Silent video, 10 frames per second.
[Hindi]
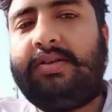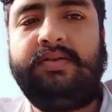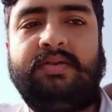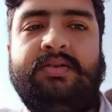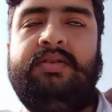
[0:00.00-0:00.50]
मैंने
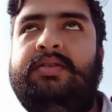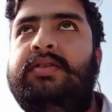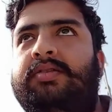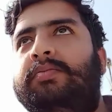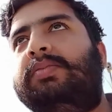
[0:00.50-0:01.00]
तो- मुझे तो
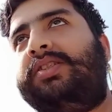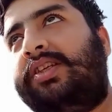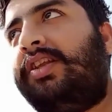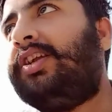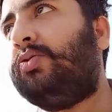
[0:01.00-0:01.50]
नहीं नजर
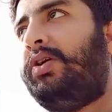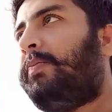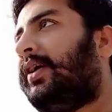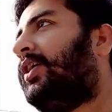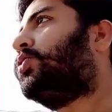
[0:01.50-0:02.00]
जितना तूने
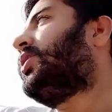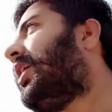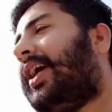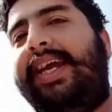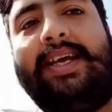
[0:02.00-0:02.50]
पढ़ा उतना
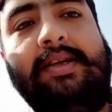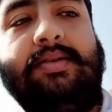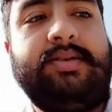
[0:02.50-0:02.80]
आया है